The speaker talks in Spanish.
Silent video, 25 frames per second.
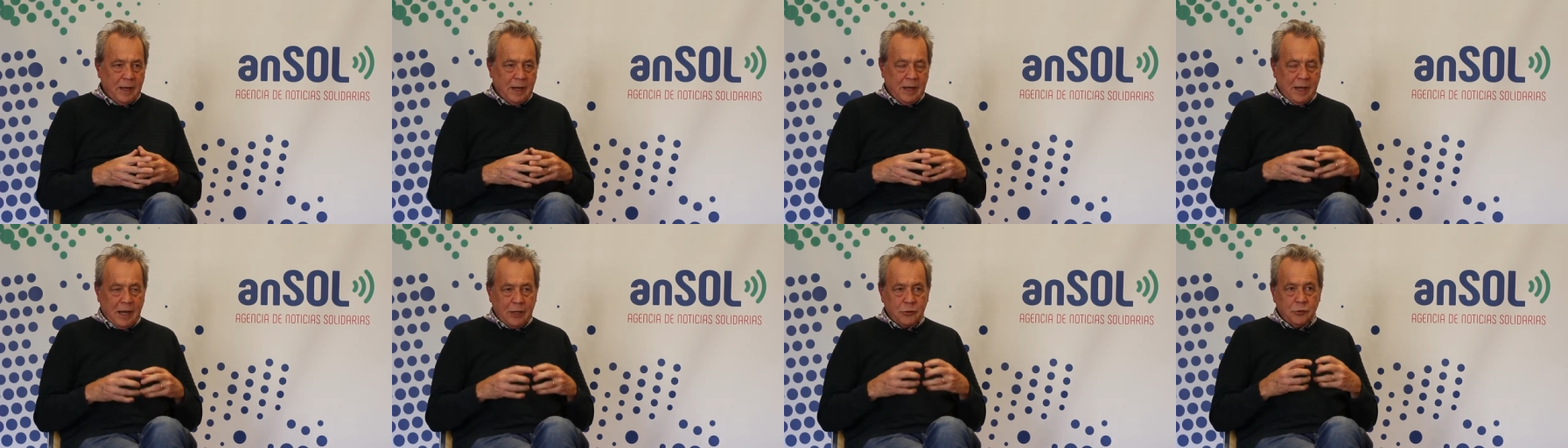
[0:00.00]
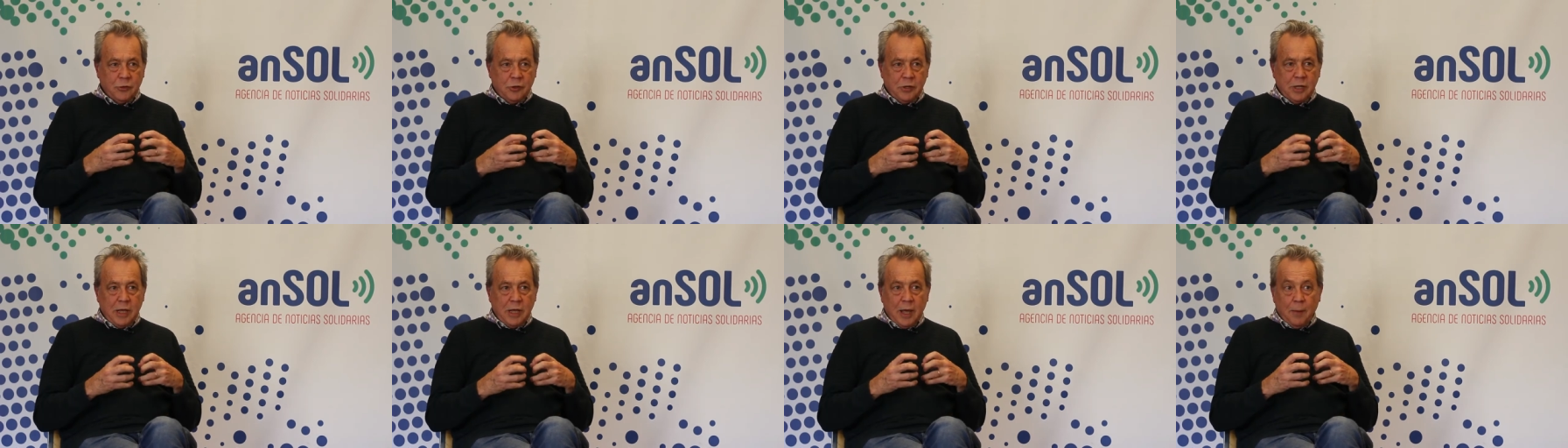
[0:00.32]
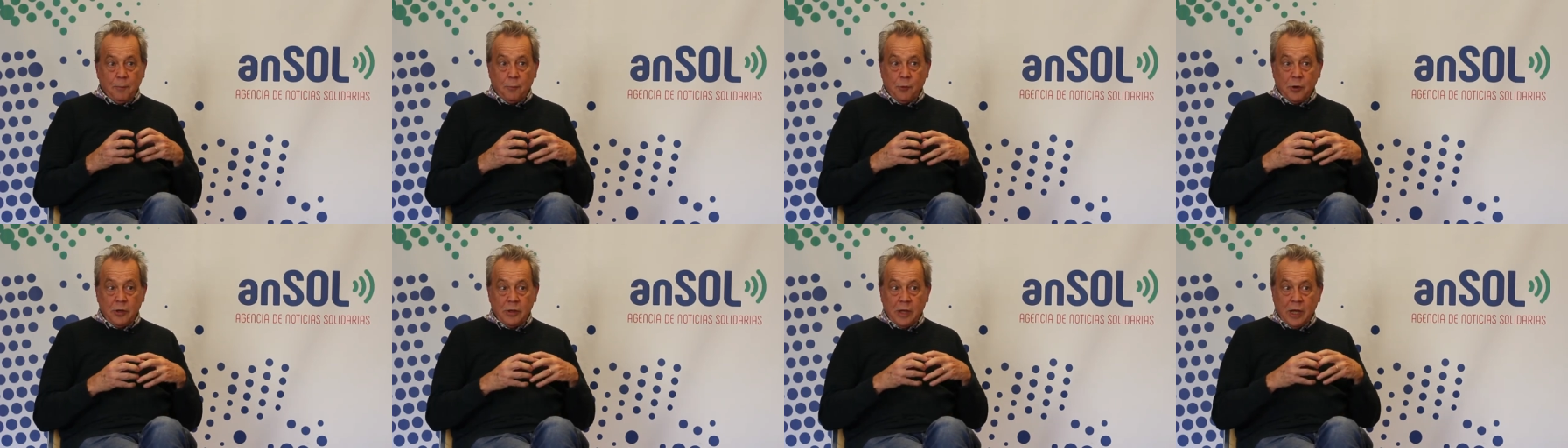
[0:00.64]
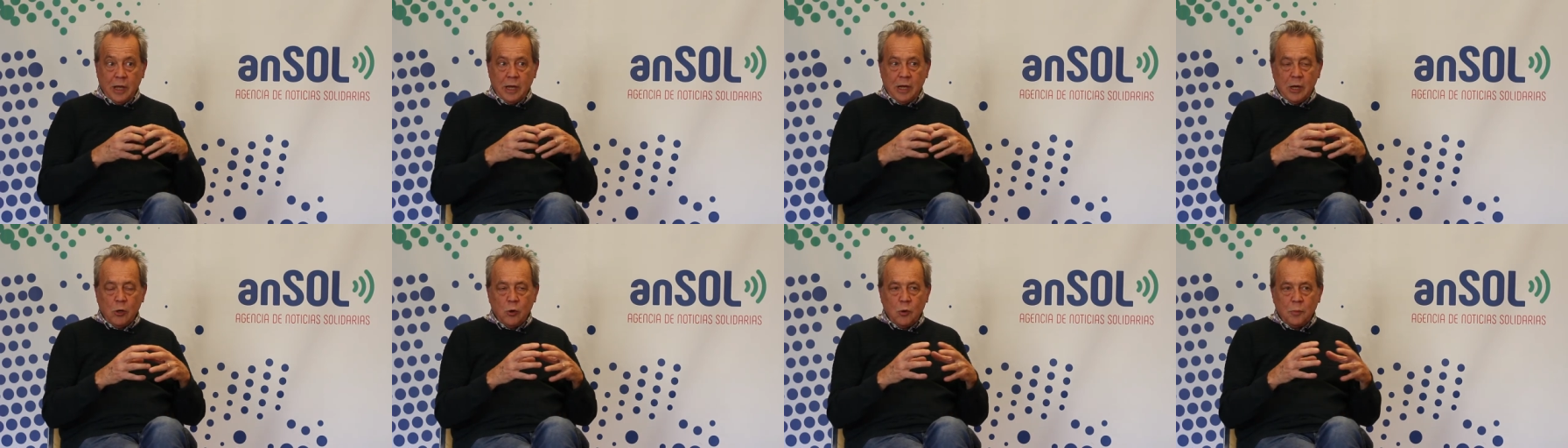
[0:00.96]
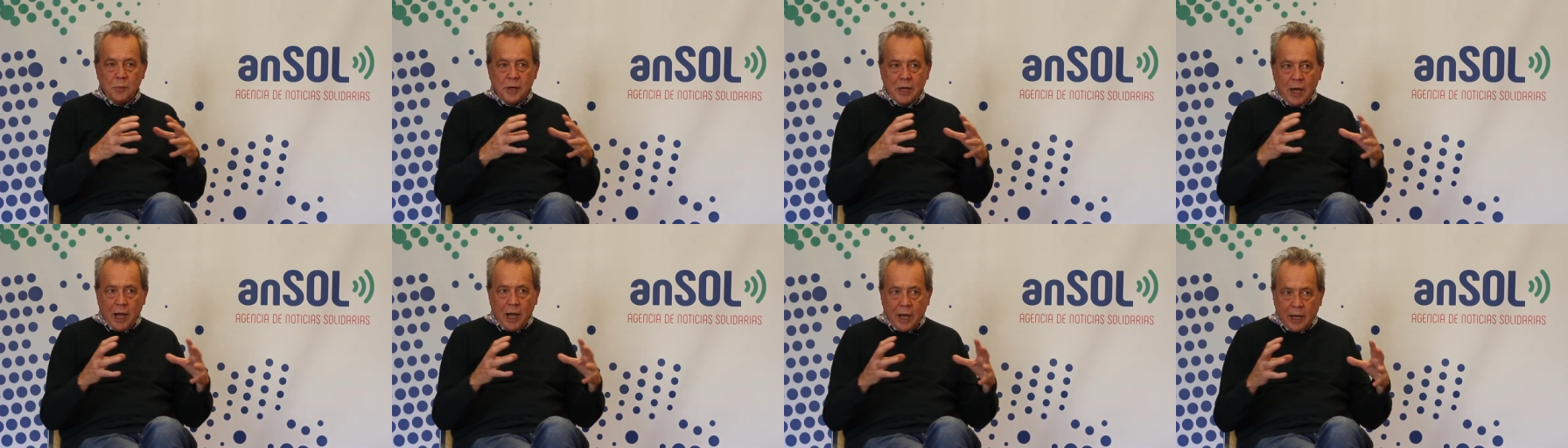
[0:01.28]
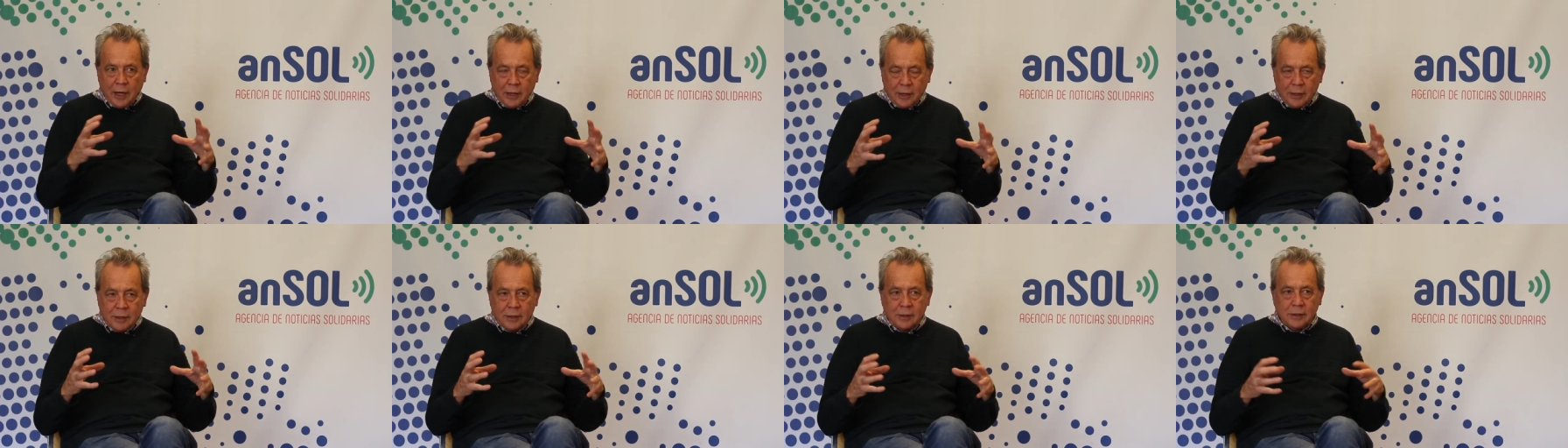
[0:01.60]
la teoría puede
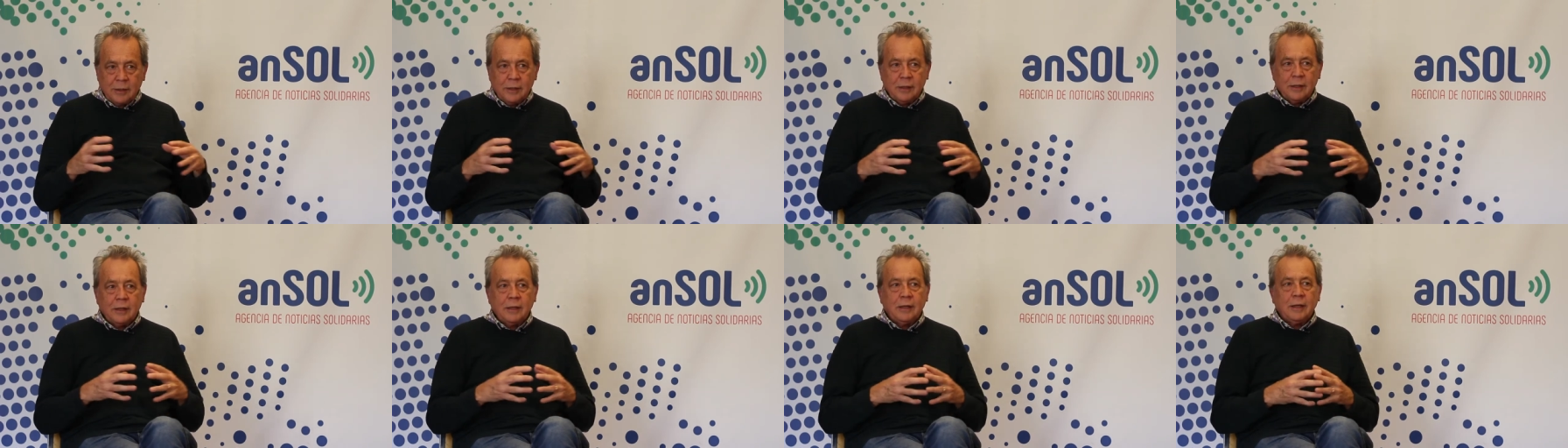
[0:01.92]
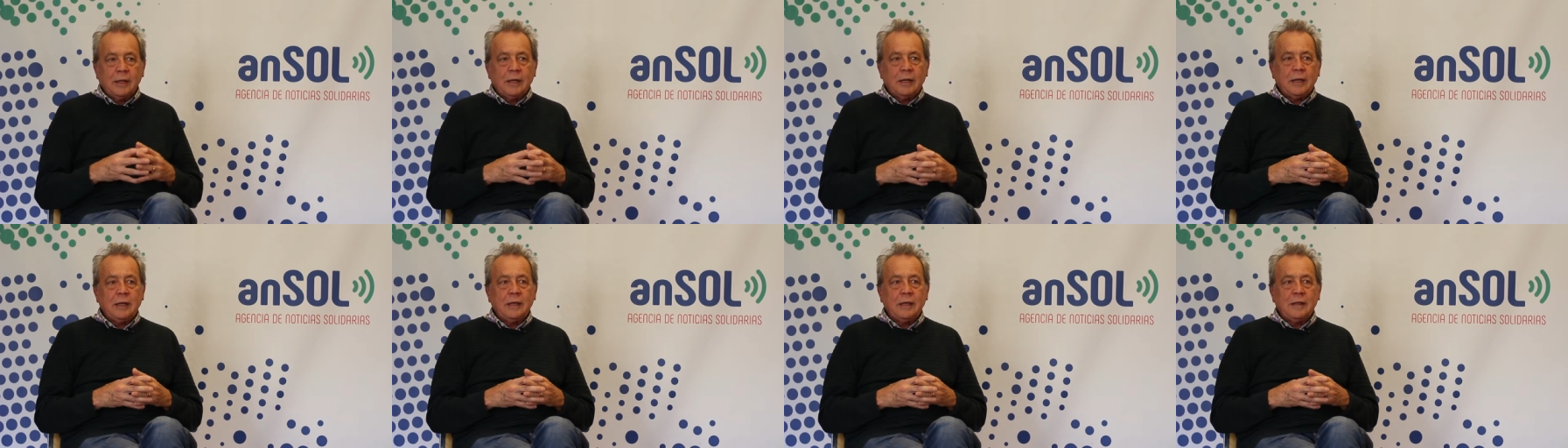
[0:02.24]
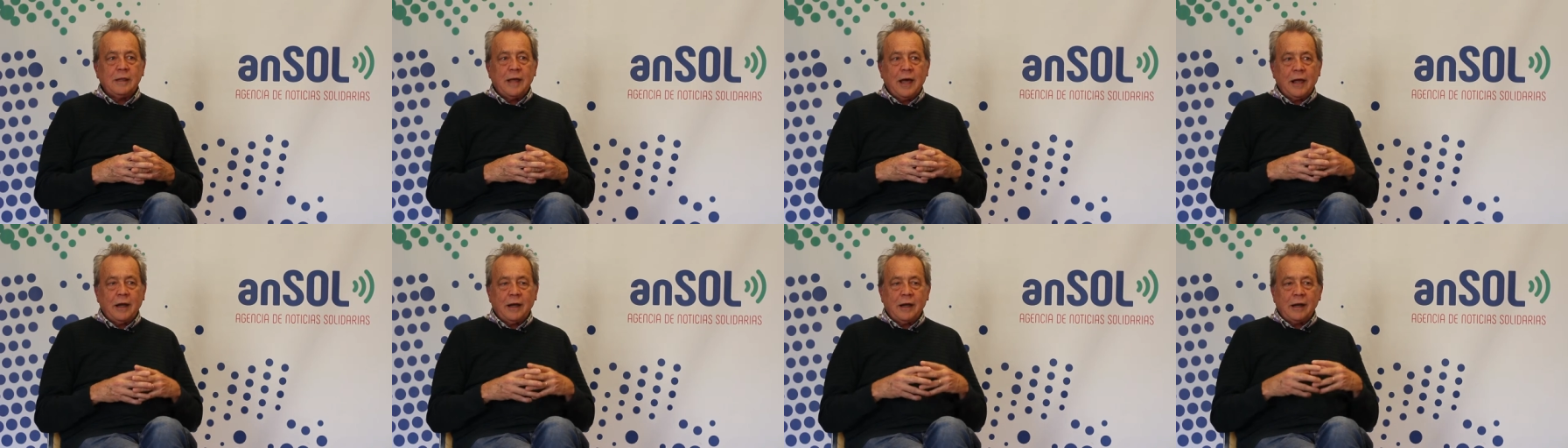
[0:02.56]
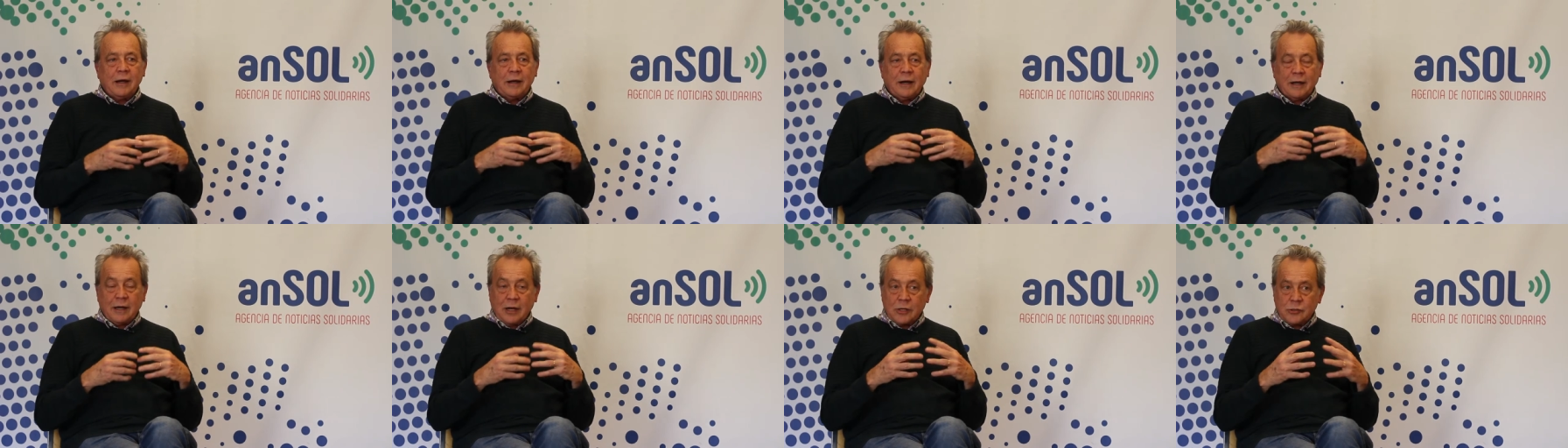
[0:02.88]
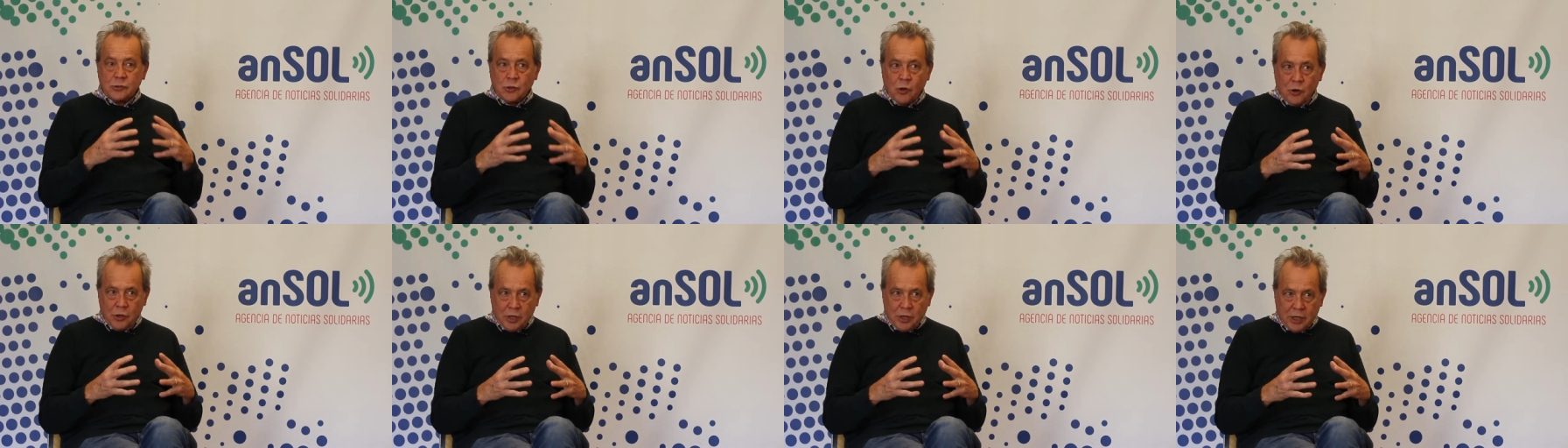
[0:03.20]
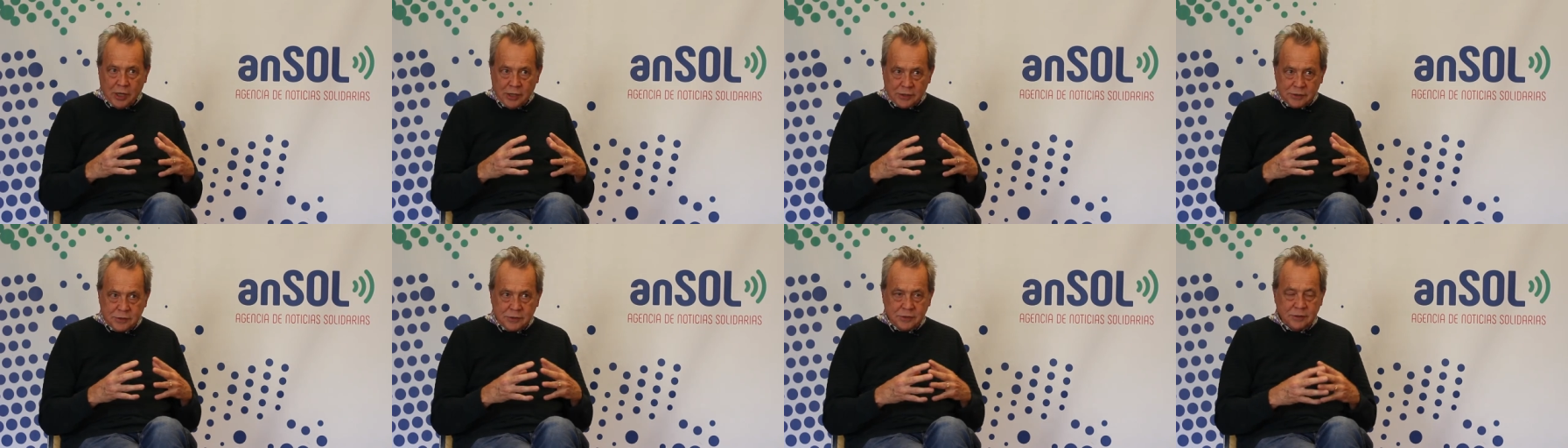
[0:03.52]
iluminar y dar
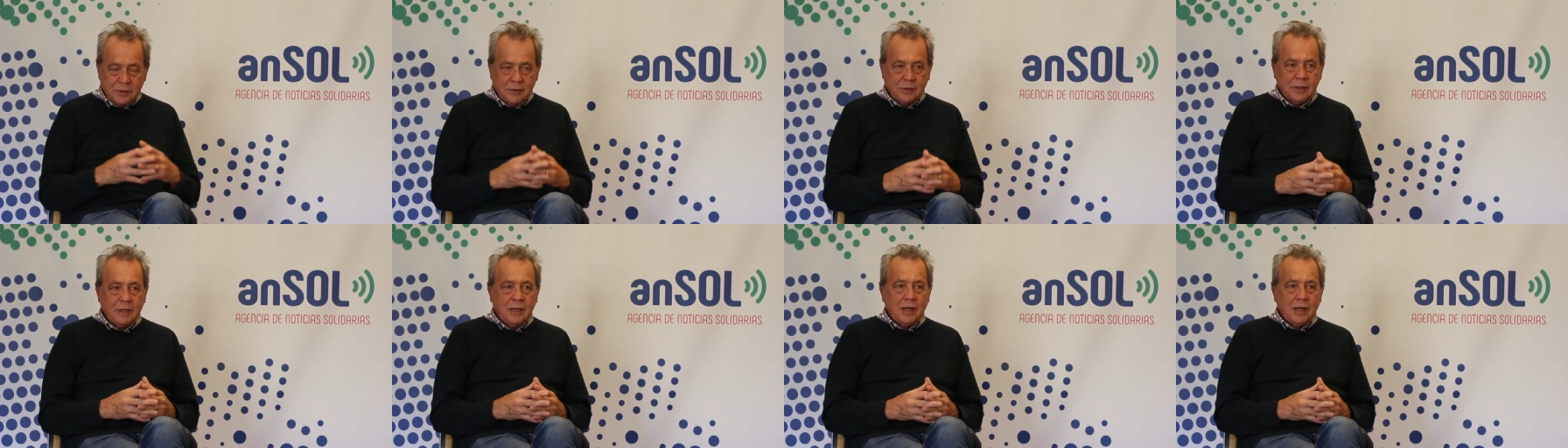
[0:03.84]
razones.